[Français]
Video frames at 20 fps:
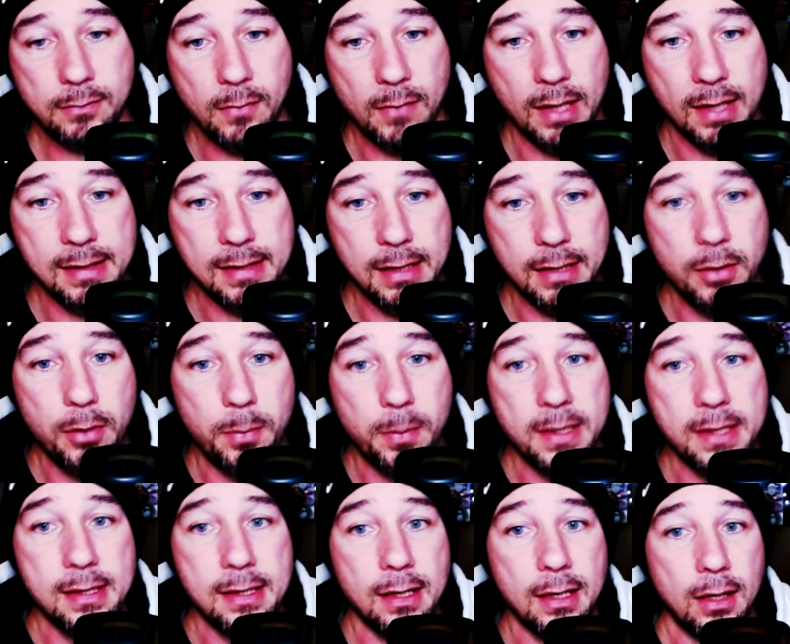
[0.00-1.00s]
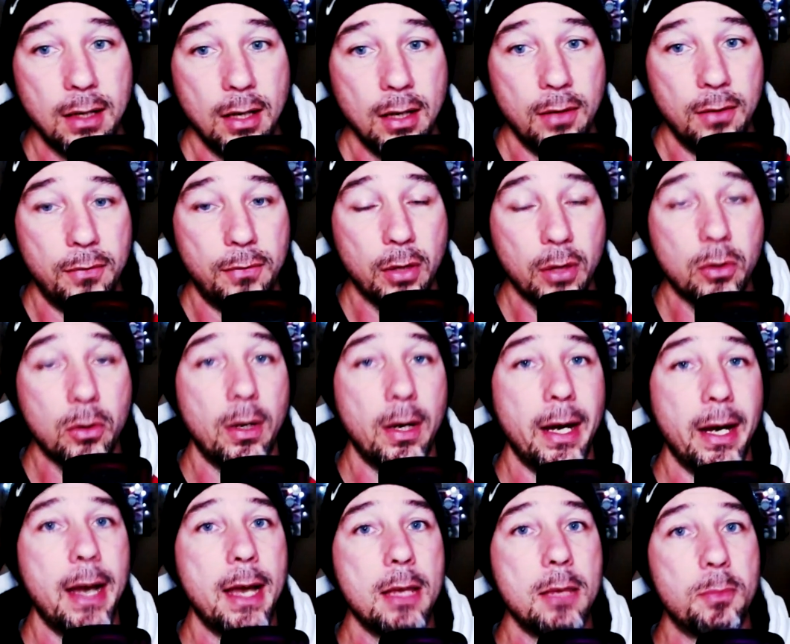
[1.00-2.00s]
Ça fait plaisir.
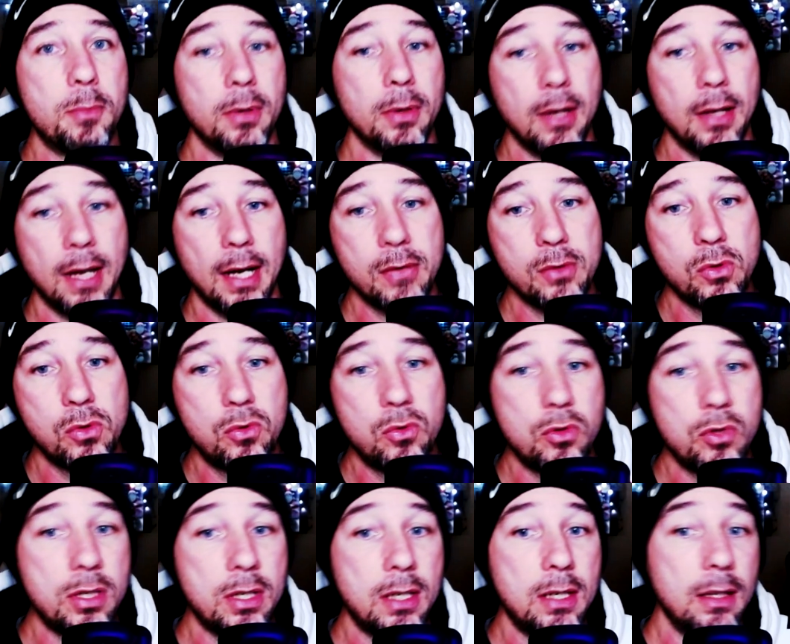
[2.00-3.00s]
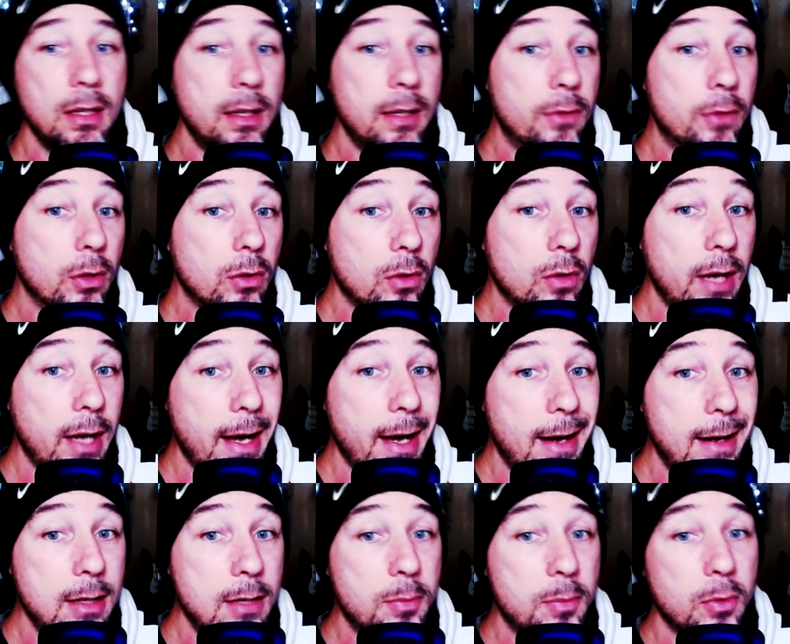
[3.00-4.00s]
Votre hype à ce sujet et votre
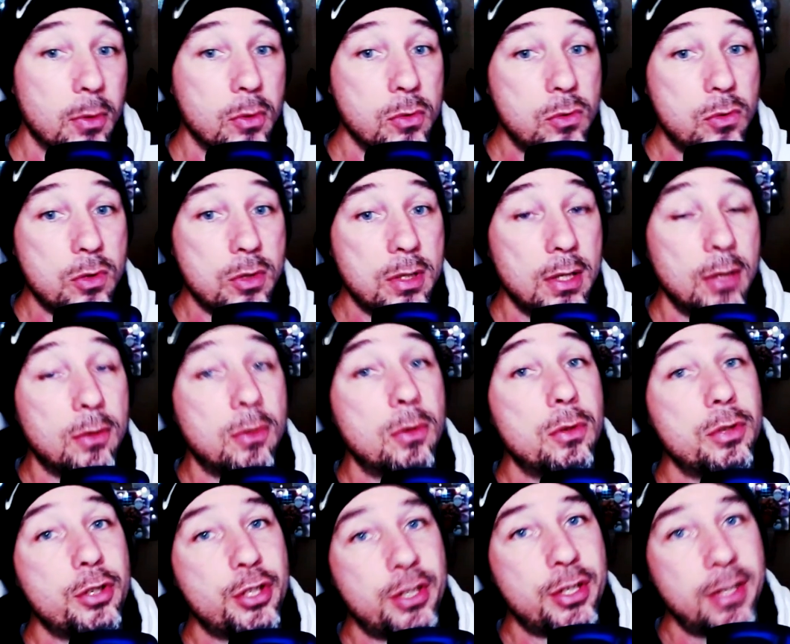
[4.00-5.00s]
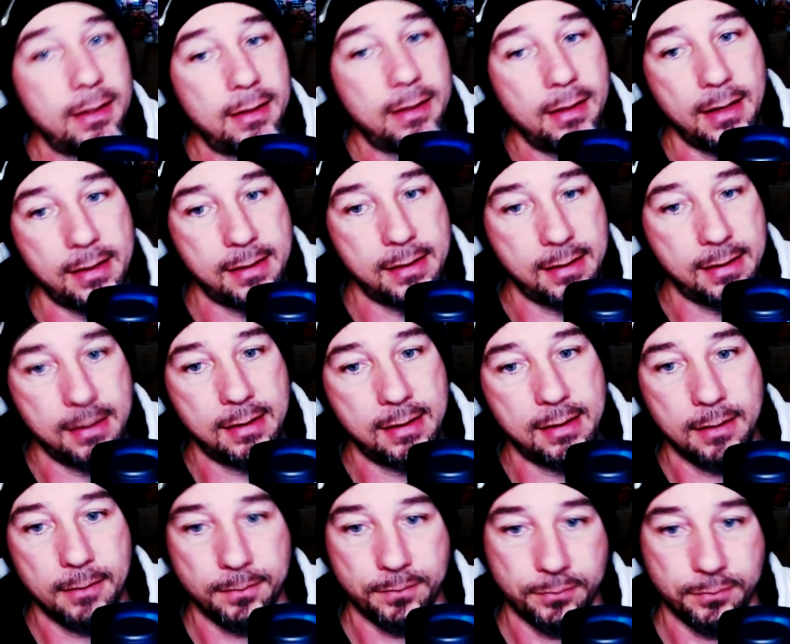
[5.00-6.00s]
hype au sujet de GTA
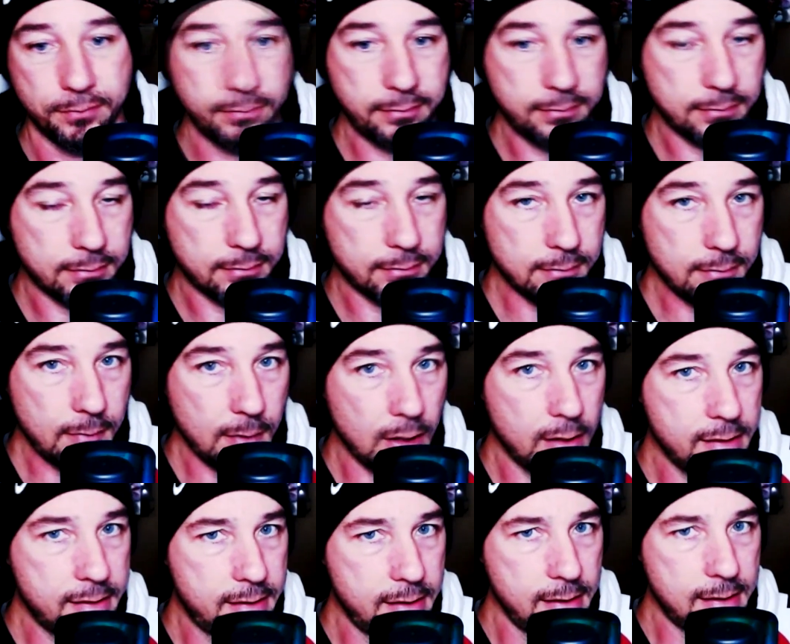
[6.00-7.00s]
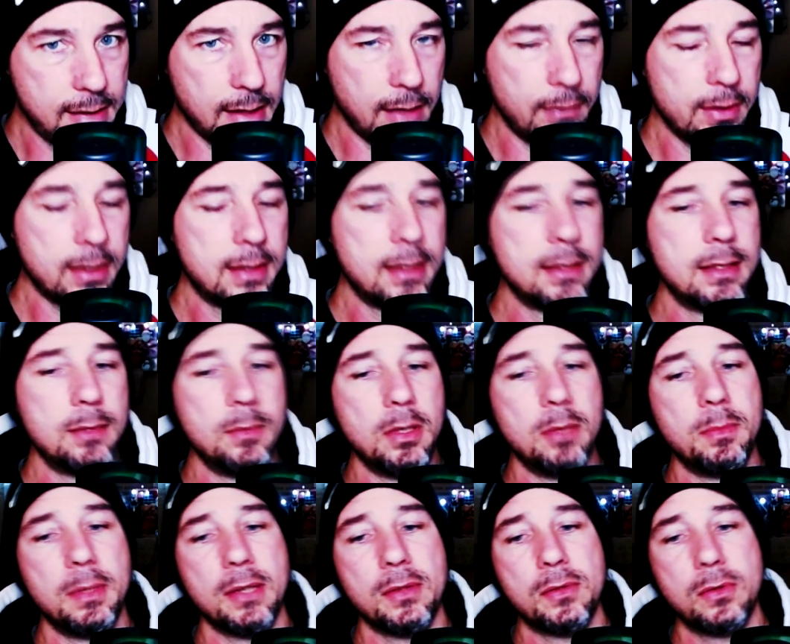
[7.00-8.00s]
6. 6 avec des
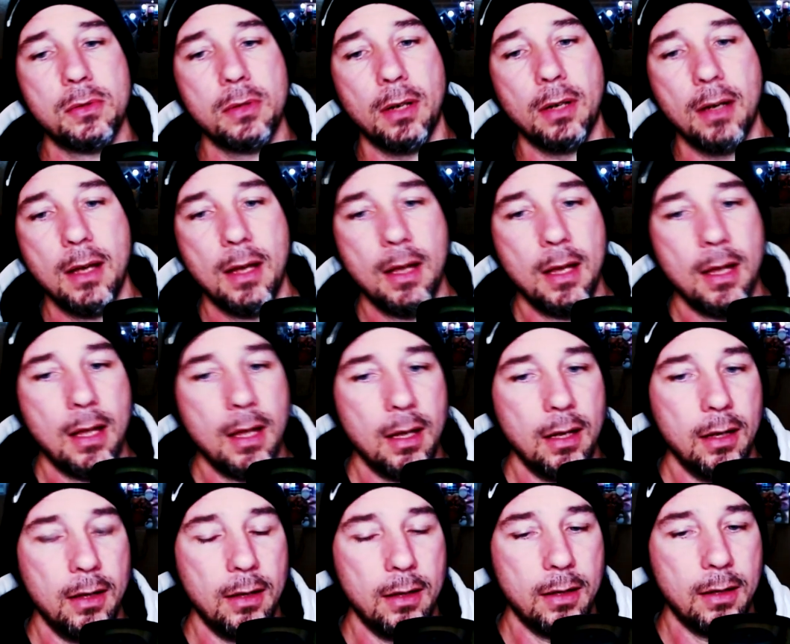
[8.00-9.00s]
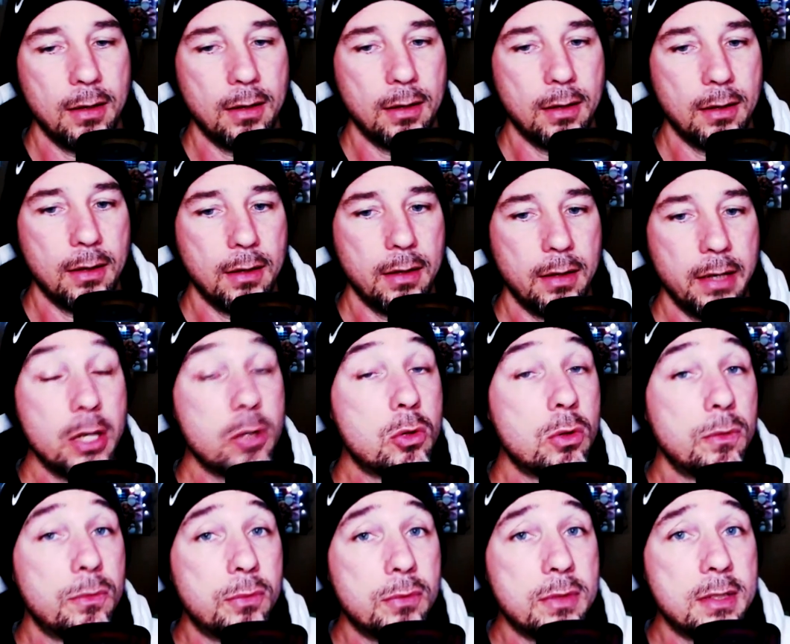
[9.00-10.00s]
guillemets, bien sûr. Euh, et
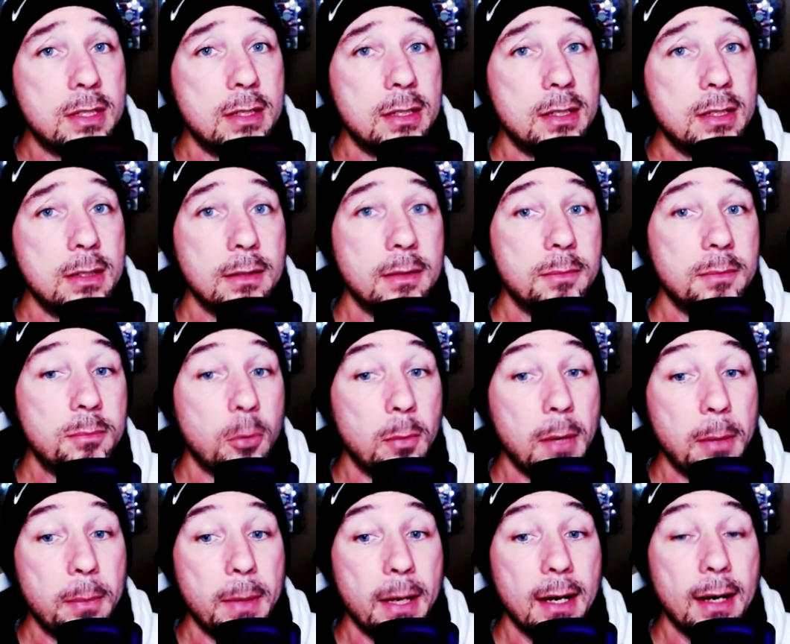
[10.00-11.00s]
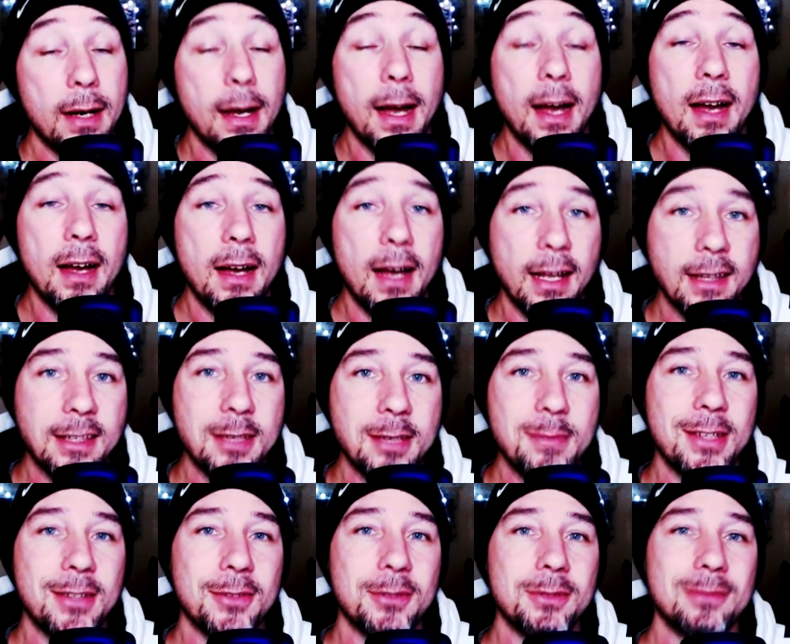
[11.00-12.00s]
je vous dis, pour ma part, à très
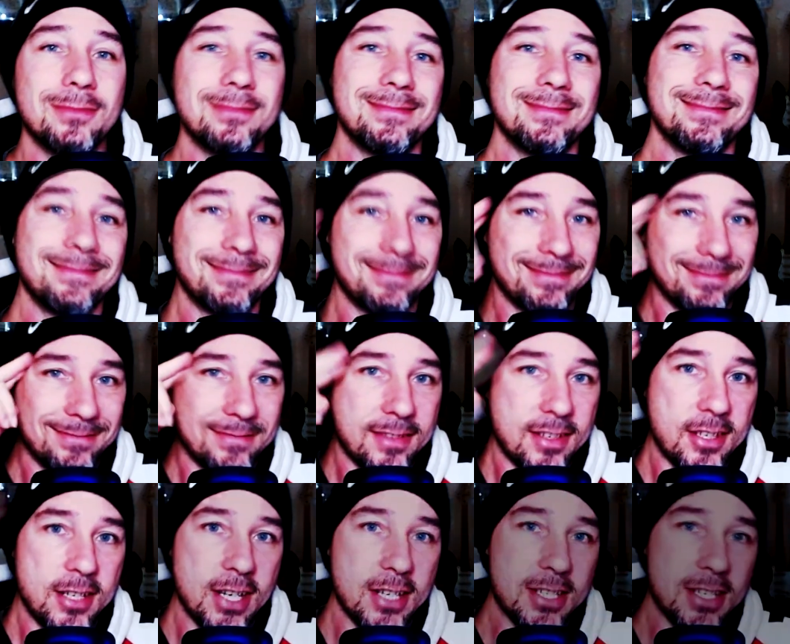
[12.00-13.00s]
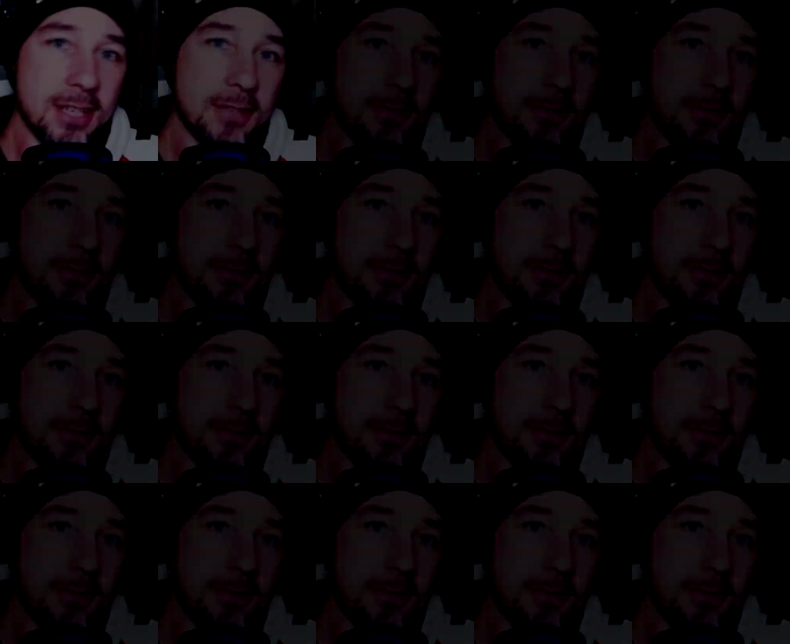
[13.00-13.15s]
bientôt. Ciao, ciao